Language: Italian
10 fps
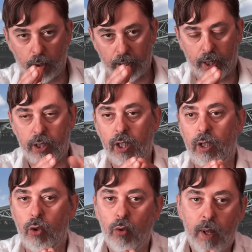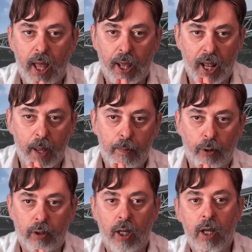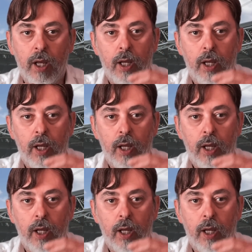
anche recente su me, report,